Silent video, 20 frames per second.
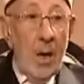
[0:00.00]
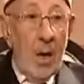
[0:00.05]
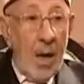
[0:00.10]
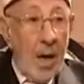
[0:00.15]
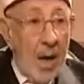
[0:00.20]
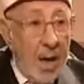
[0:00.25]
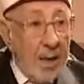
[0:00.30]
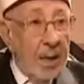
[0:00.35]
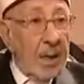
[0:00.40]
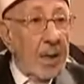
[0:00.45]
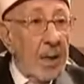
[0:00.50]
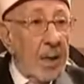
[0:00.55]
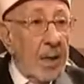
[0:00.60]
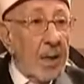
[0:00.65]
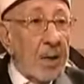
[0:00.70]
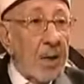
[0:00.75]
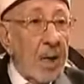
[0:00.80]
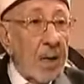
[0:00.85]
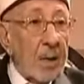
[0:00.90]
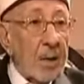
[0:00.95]
هذه هي
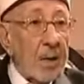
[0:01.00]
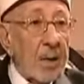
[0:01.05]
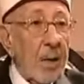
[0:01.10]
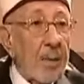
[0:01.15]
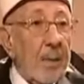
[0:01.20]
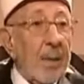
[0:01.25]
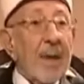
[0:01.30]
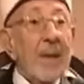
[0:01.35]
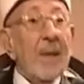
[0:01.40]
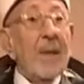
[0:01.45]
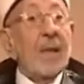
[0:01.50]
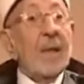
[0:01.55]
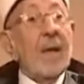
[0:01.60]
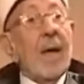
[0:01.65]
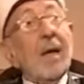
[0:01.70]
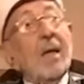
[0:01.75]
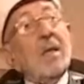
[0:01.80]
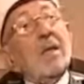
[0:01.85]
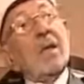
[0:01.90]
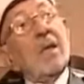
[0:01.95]
دار الإسلام
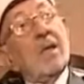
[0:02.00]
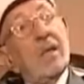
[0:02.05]
عندئذ